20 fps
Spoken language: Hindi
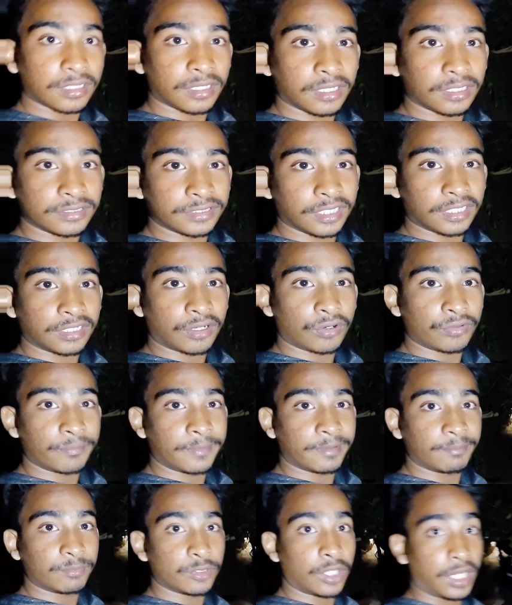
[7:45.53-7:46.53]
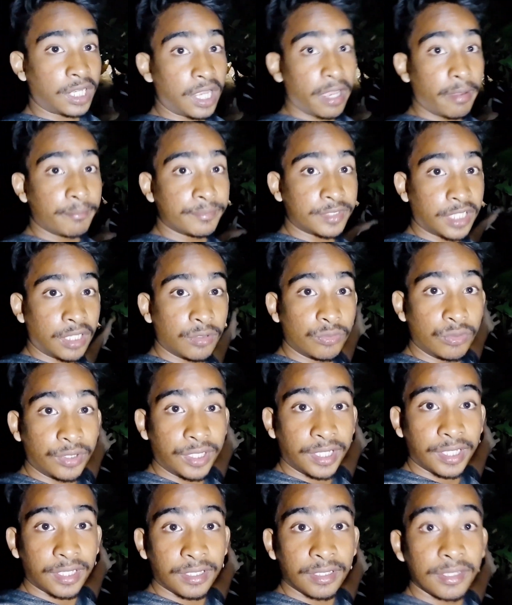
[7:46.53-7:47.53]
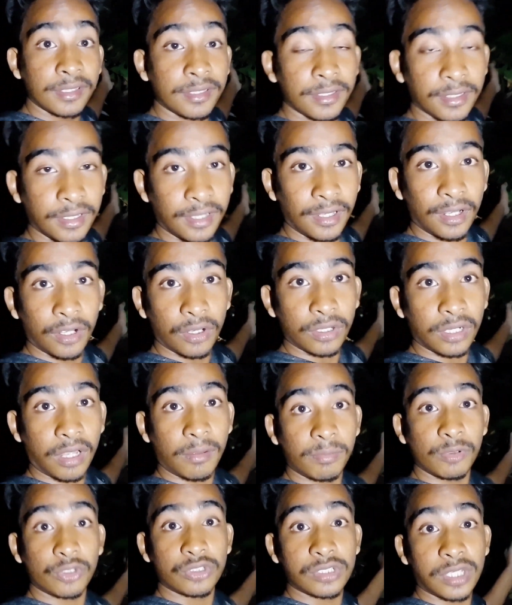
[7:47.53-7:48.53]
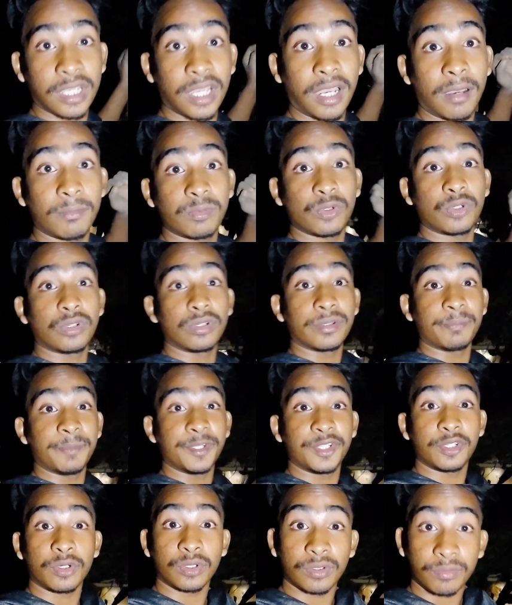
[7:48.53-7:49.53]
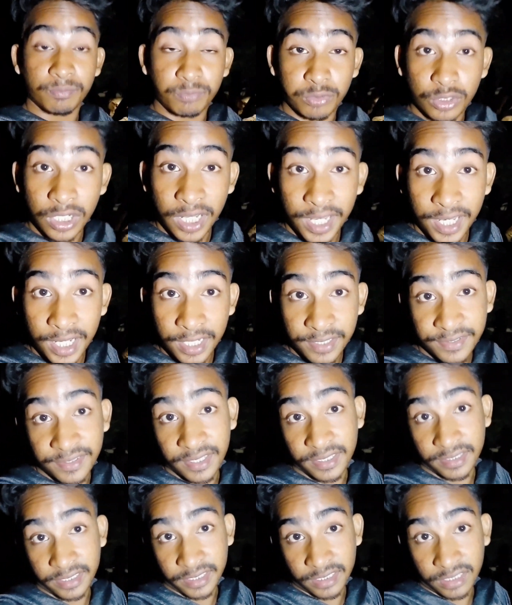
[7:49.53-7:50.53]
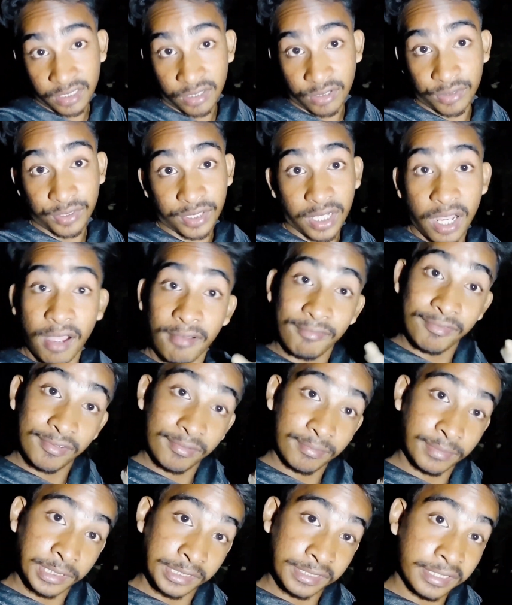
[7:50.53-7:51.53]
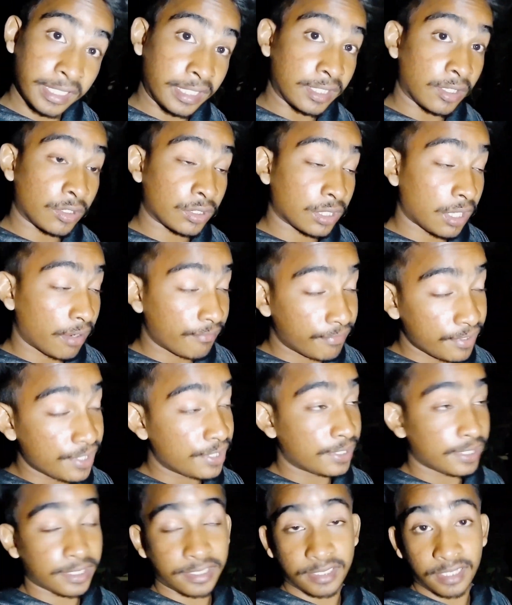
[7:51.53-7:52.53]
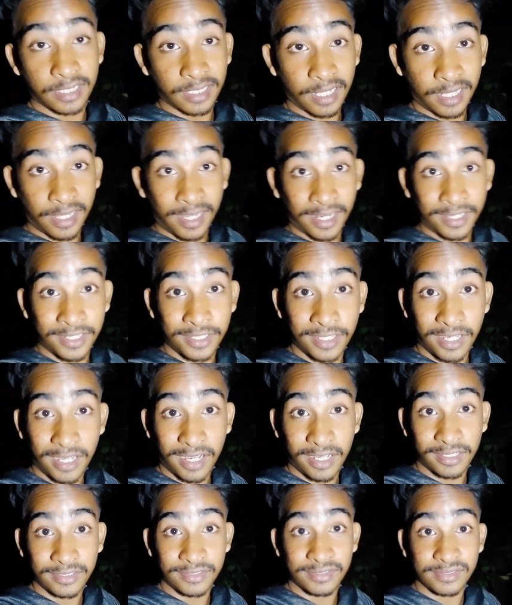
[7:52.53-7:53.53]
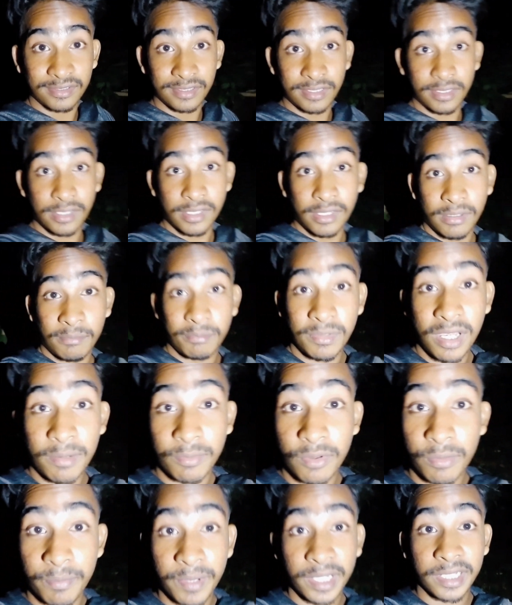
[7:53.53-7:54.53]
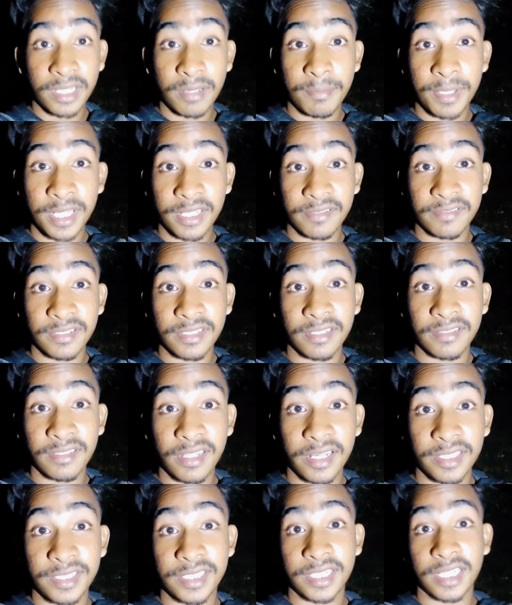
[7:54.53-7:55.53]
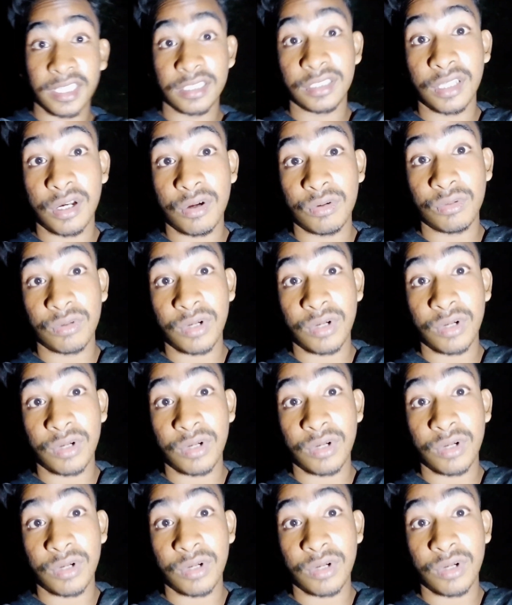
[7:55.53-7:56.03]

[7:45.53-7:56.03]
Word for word: अंडरग्राउंड में पूरा काम चालू है और आप लोग जो है आप लोग वीडियो को पूरा एंड तक देख रहे हो काफ़ी मज़ा आएगा और काफ़ी इंटरेस्टिंग लगेगा ठीक है गाइस मैं आपको बैक कैमरा से नज़ारा दिखाता हूँ